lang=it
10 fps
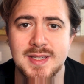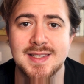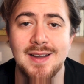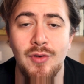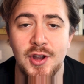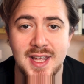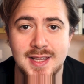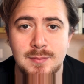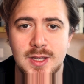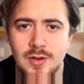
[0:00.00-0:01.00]
questa voglia
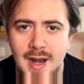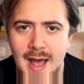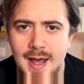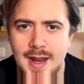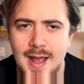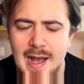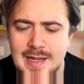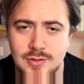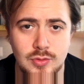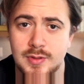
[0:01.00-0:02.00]
di migliorare,
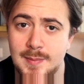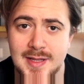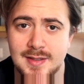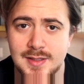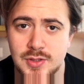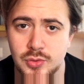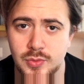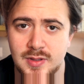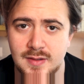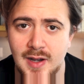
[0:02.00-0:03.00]
assolutamente
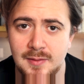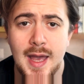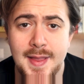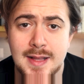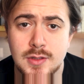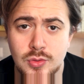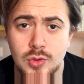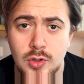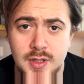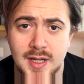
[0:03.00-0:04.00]
distruttiva. Ed è il
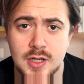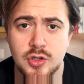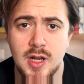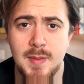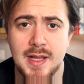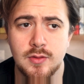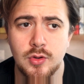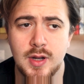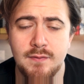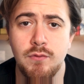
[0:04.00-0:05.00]
succo del
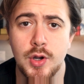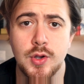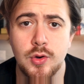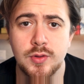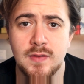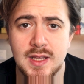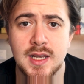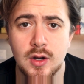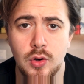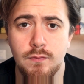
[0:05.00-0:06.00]
ragionamento che voglio
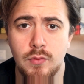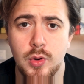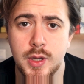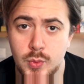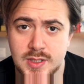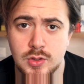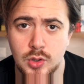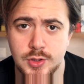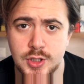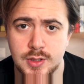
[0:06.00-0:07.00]
condividere con voi
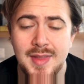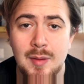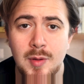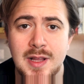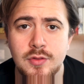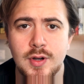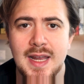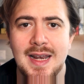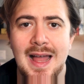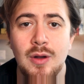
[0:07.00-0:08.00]
quest'oggi. Dal momento
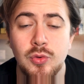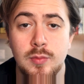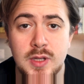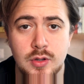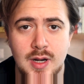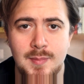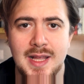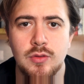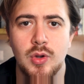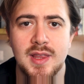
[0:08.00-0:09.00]
che
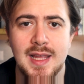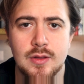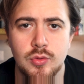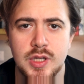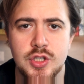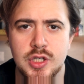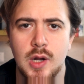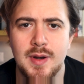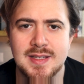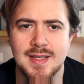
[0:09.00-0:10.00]
l'automiglioramento ha dato origine
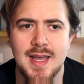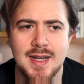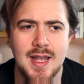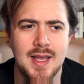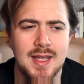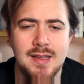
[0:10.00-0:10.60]
a una serie